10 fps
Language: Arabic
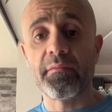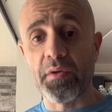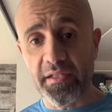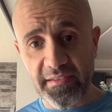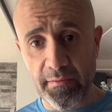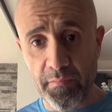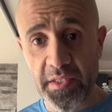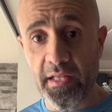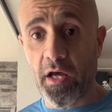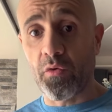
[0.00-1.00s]
بقسم
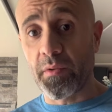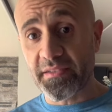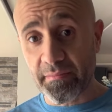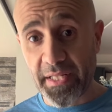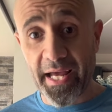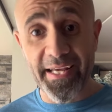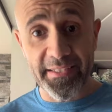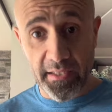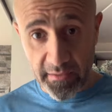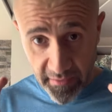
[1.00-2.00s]
منها أو بقسم من
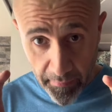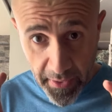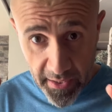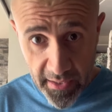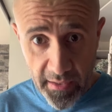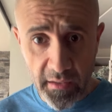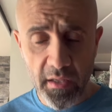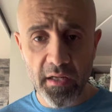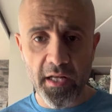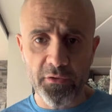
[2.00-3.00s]
حياتك الطبيعية
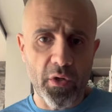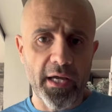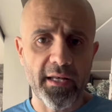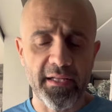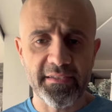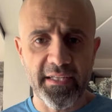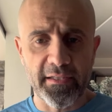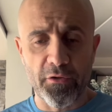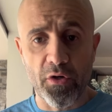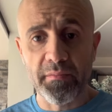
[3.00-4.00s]
لأنه حال إنسان
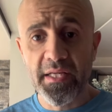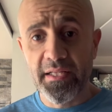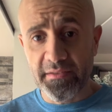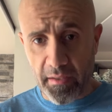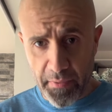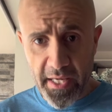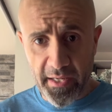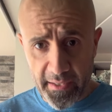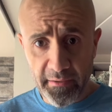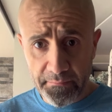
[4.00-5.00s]
اليوم
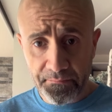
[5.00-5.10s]
طبيعي